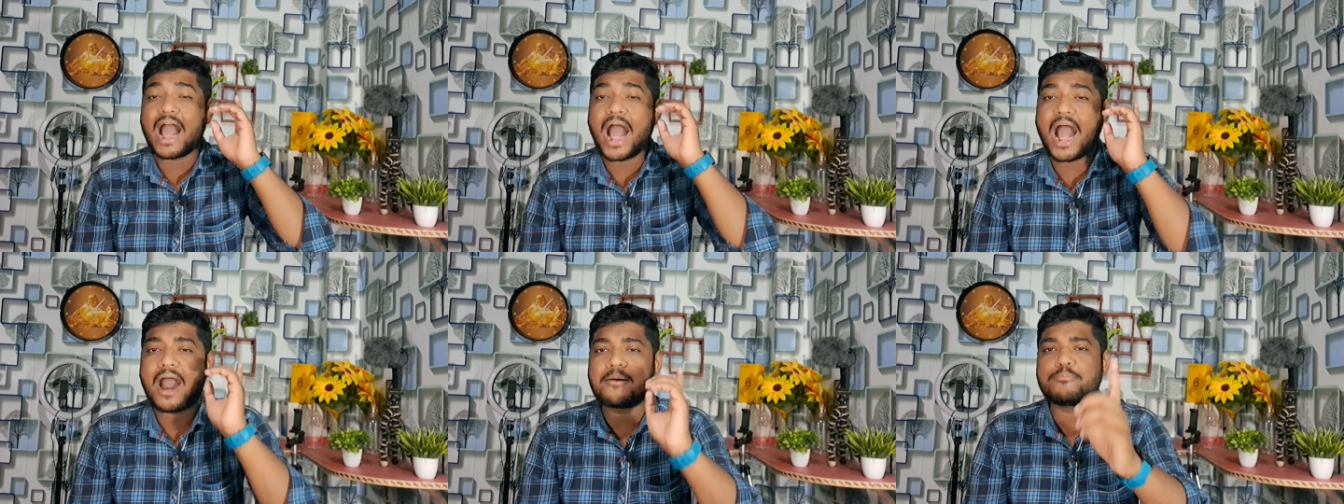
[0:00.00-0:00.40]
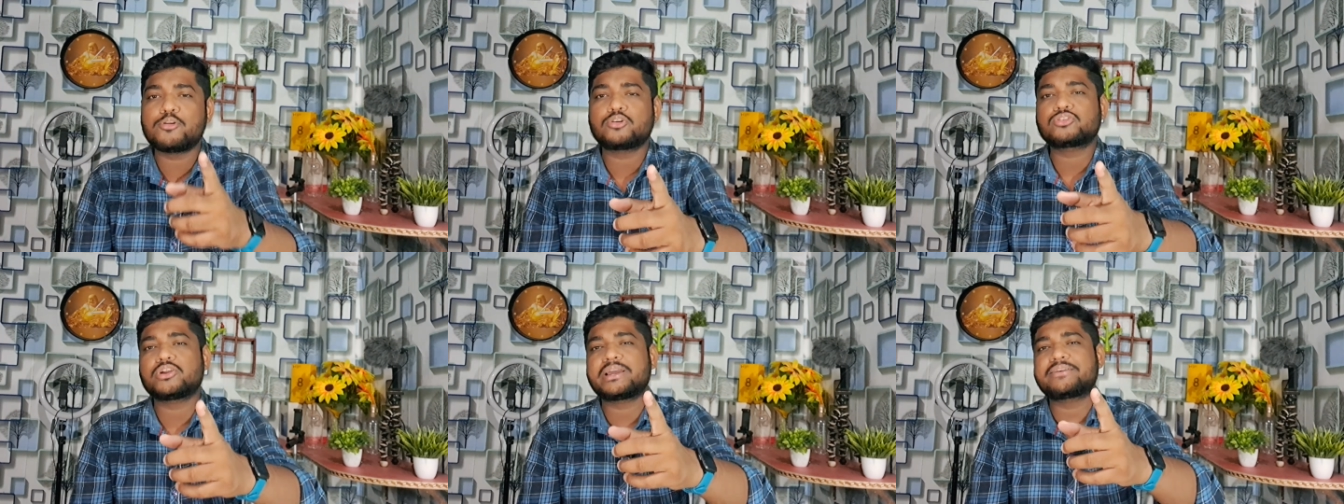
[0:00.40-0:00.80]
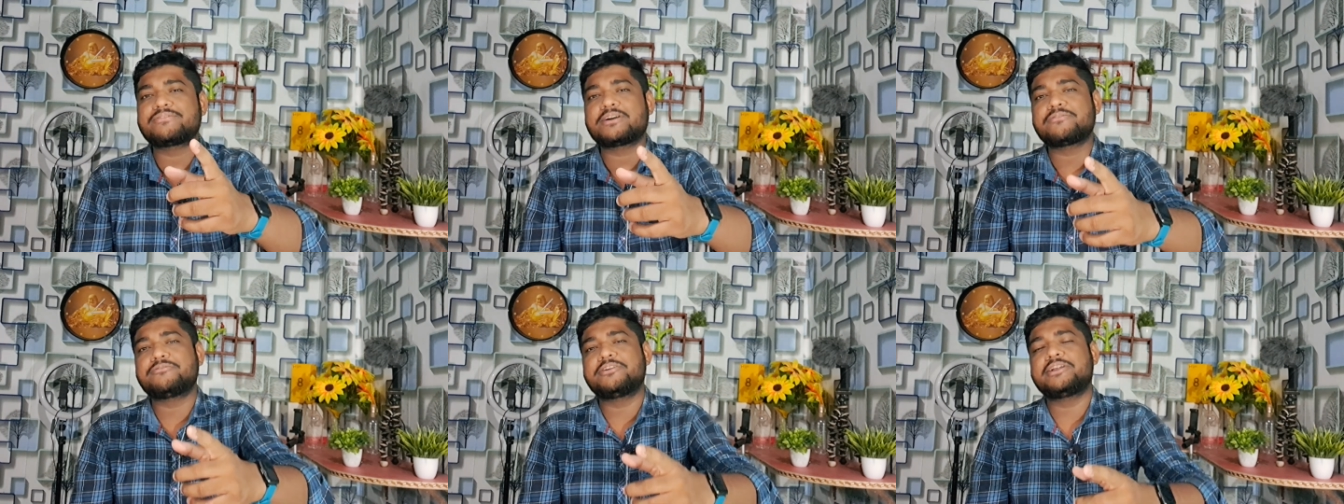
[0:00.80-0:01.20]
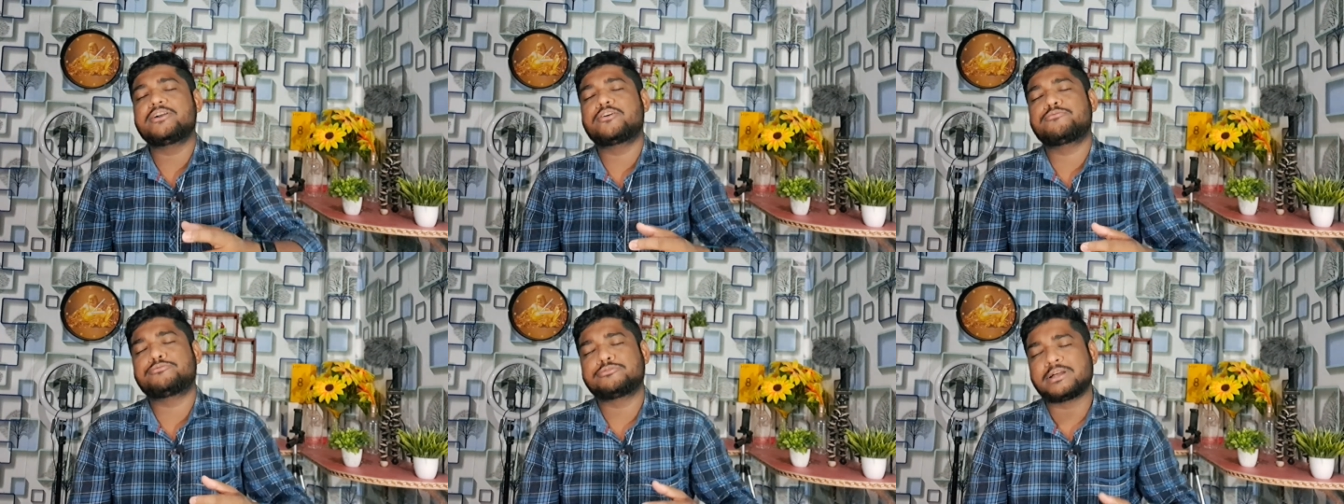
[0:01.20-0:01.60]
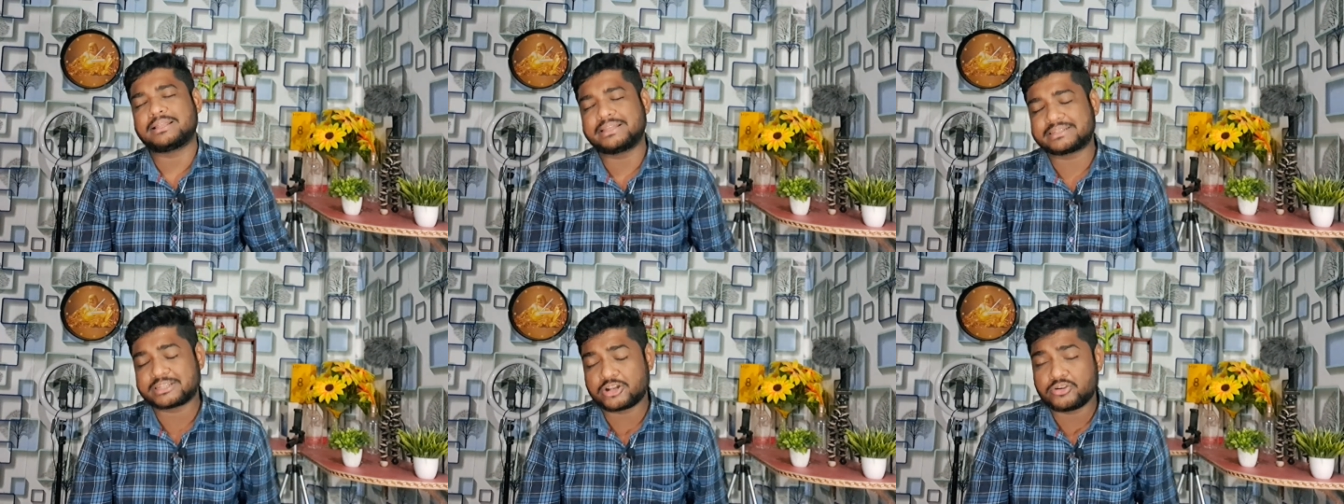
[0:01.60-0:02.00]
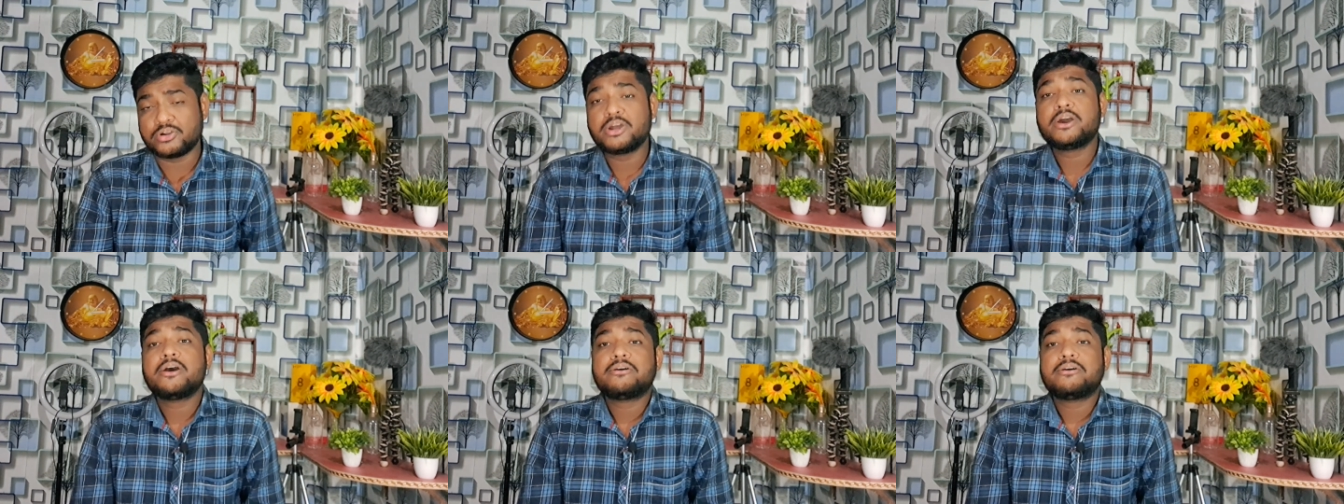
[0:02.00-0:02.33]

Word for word: आप लोग जो एक बार वीडियो को पूरा देखते रहो